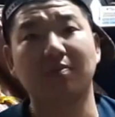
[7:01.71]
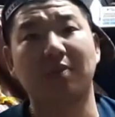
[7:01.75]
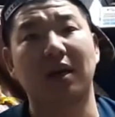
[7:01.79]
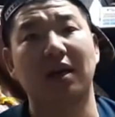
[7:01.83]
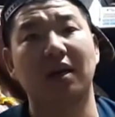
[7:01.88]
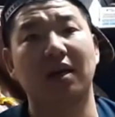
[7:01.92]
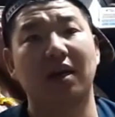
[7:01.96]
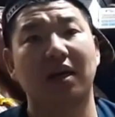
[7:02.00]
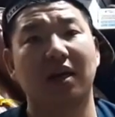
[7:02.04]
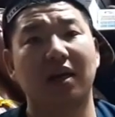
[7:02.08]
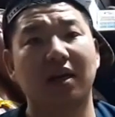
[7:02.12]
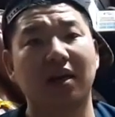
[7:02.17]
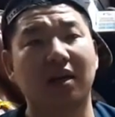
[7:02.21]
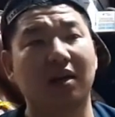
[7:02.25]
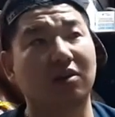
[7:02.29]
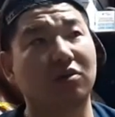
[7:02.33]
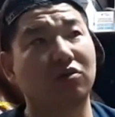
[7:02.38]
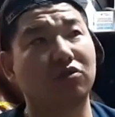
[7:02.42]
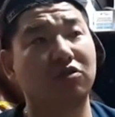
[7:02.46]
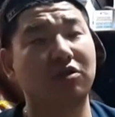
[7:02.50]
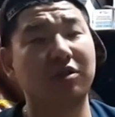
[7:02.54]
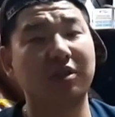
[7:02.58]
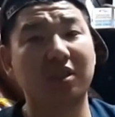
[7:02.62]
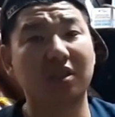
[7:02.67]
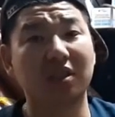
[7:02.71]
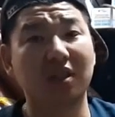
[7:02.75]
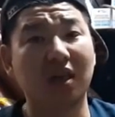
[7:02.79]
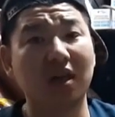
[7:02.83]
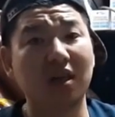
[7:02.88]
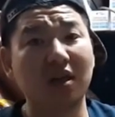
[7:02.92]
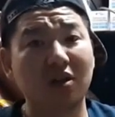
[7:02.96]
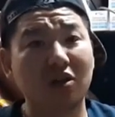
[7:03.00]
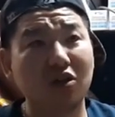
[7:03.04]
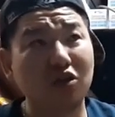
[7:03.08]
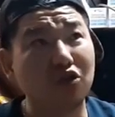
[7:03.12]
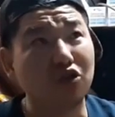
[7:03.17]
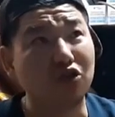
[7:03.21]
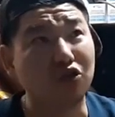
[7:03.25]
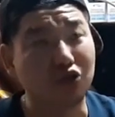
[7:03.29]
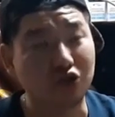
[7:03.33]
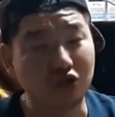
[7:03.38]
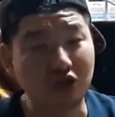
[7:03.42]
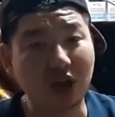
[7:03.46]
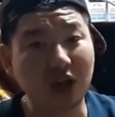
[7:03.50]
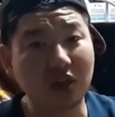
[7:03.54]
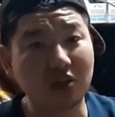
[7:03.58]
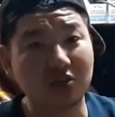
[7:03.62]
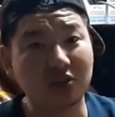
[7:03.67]
발라야 구리스가
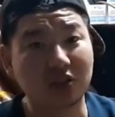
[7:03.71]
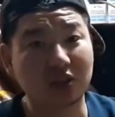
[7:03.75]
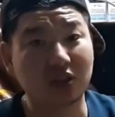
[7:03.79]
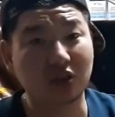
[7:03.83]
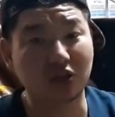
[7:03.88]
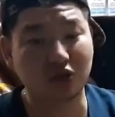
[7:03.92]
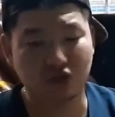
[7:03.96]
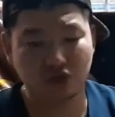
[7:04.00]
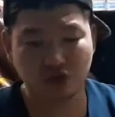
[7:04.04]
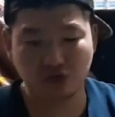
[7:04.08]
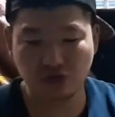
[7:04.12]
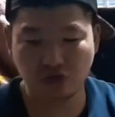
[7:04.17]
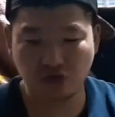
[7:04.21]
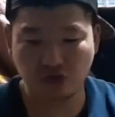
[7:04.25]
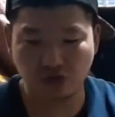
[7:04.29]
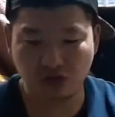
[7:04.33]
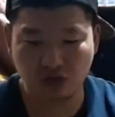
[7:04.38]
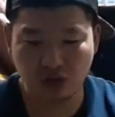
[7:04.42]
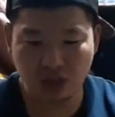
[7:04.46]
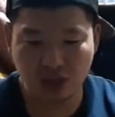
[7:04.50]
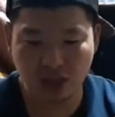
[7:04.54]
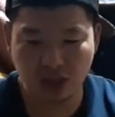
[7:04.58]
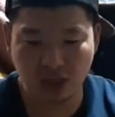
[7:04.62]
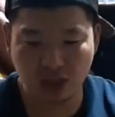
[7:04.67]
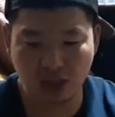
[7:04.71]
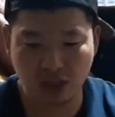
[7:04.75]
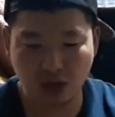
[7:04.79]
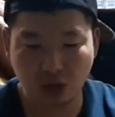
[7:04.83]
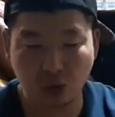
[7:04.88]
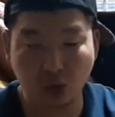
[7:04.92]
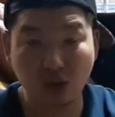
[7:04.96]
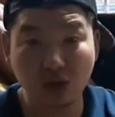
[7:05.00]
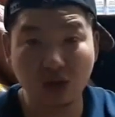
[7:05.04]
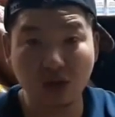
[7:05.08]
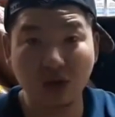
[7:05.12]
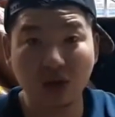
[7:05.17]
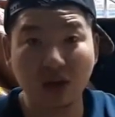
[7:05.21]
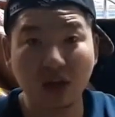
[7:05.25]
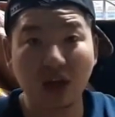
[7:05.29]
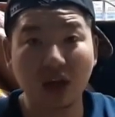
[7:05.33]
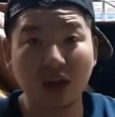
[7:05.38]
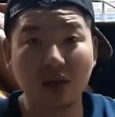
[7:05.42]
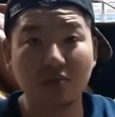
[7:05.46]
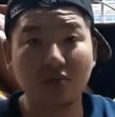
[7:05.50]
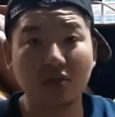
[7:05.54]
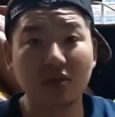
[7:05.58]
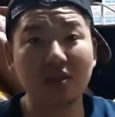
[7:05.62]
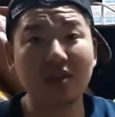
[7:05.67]
윤활도 시켜주고 이 동력
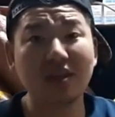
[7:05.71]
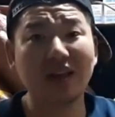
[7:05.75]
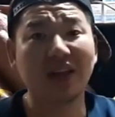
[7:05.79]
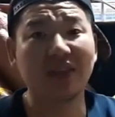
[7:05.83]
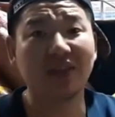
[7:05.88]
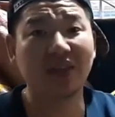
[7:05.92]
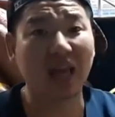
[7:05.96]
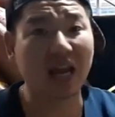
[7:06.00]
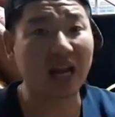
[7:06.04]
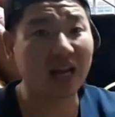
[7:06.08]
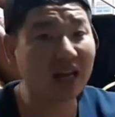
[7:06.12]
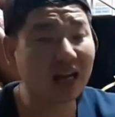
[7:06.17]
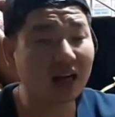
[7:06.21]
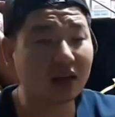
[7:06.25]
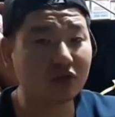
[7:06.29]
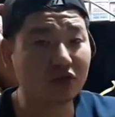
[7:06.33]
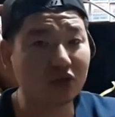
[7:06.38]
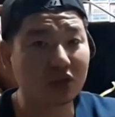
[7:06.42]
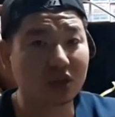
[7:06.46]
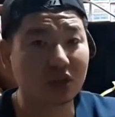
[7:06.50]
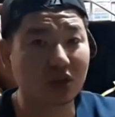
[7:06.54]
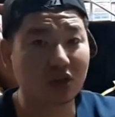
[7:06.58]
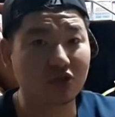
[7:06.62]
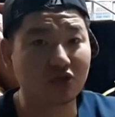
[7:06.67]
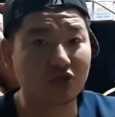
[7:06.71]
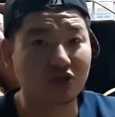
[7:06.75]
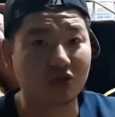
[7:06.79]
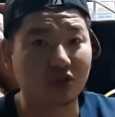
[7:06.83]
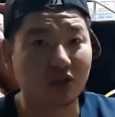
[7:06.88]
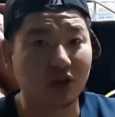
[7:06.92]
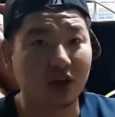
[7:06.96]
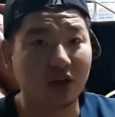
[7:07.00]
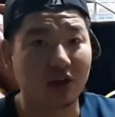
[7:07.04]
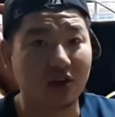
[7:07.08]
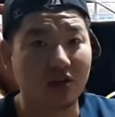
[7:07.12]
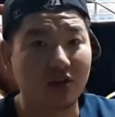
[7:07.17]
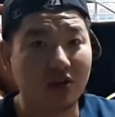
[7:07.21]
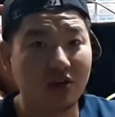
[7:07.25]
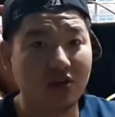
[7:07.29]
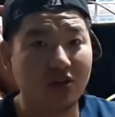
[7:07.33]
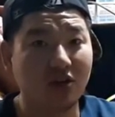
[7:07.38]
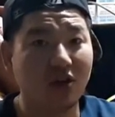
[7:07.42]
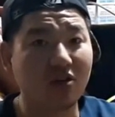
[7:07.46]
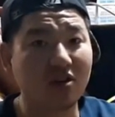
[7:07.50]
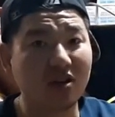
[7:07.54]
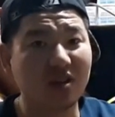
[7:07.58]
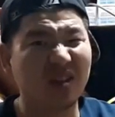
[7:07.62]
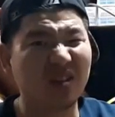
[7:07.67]
케이블을 냉각도 시켜주는 거예요.
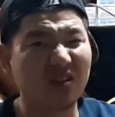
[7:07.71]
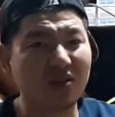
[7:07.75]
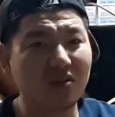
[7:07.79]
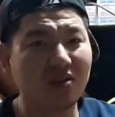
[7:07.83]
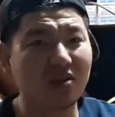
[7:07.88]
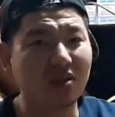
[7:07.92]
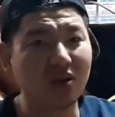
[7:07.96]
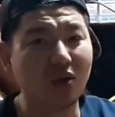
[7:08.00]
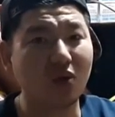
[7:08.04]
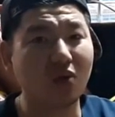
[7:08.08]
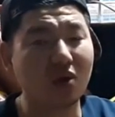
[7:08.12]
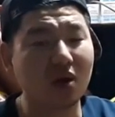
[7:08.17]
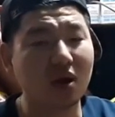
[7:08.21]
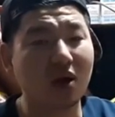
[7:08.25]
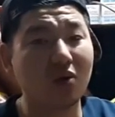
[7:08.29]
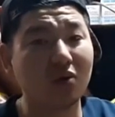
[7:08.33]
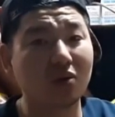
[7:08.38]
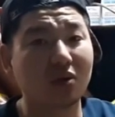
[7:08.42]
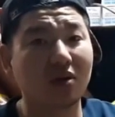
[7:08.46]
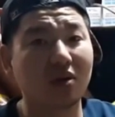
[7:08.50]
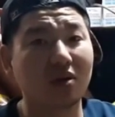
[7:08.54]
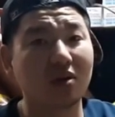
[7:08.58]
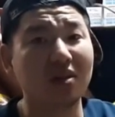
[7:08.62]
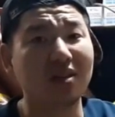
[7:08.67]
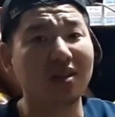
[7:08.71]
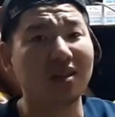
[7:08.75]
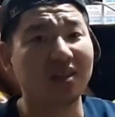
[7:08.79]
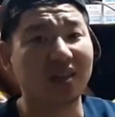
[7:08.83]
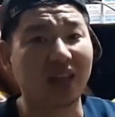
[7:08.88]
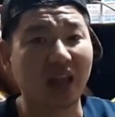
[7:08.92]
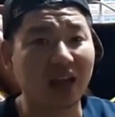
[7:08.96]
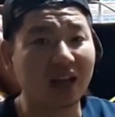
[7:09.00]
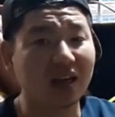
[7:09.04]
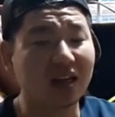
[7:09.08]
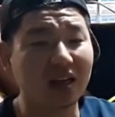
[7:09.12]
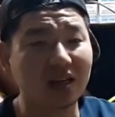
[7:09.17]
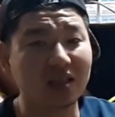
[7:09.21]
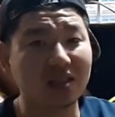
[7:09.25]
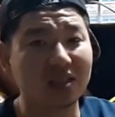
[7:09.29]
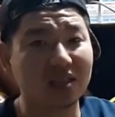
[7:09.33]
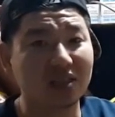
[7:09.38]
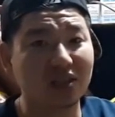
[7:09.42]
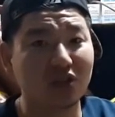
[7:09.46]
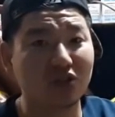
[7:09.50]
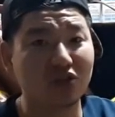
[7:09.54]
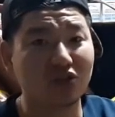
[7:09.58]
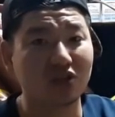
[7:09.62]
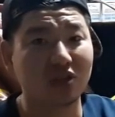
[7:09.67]
열이 뜨겁게 올라오는 거를 냉각을
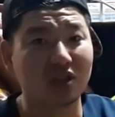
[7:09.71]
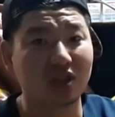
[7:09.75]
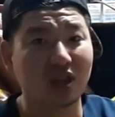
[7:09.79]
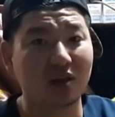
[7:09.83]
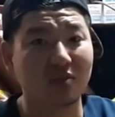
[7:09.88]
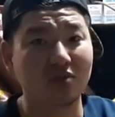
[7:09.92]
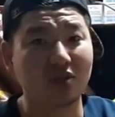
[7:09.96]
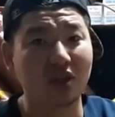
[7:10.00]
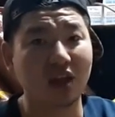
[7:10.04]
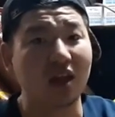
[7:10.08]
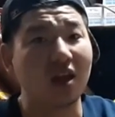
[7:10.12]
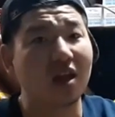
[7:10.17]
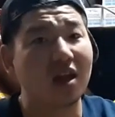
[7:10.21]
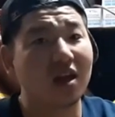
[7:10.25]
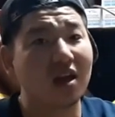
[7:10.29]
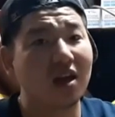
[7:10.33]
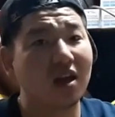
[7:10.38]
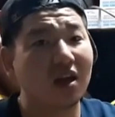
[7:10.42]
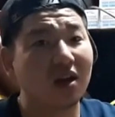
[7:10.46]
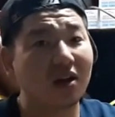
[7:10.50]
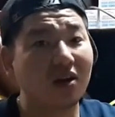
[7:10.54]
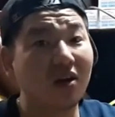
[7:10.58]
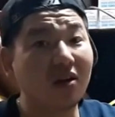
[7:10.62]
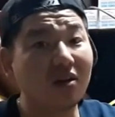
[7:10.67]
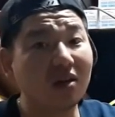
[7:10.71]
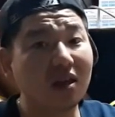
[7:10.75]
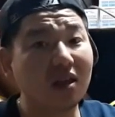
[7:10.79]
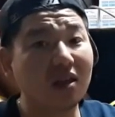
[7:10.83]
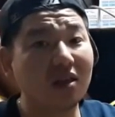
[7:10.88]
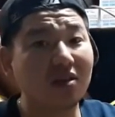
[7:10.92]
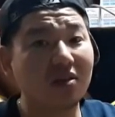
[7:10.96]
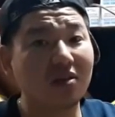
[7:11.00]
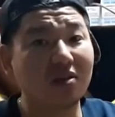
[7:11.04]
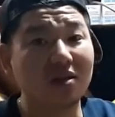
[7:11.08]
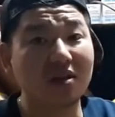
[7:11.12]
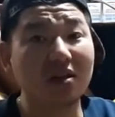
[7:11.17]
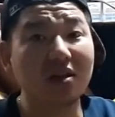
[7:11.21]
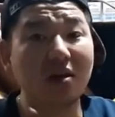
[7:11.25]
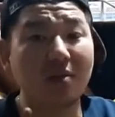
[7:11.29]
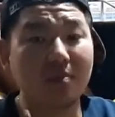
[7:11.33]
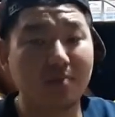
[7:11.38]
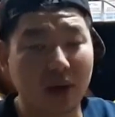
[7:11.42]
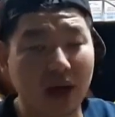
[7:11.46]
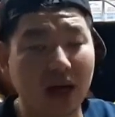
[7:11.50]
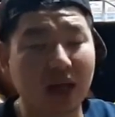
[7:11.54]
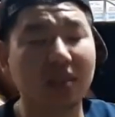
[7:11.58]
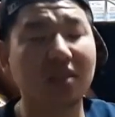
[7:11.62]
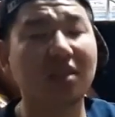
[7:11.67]
시켜주기 때문에 꺾이는 거를
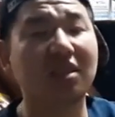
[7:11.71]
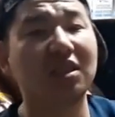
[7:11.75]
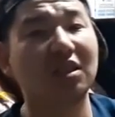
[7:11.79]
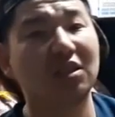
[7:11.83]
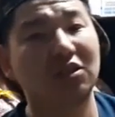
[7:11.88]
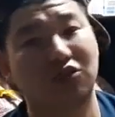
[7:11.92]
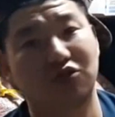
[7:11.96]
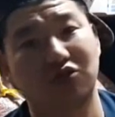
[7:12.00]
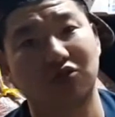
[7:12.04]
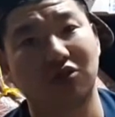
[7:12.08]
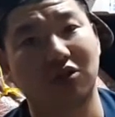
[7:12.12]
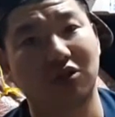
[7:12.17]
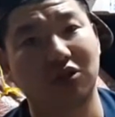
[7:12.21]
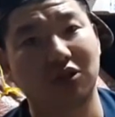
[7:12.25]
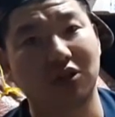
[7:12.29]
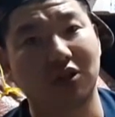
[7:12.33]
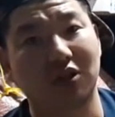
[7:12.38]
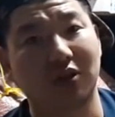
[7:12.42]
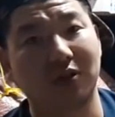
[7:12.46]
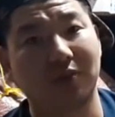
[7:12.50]
방지해 주는 거죠.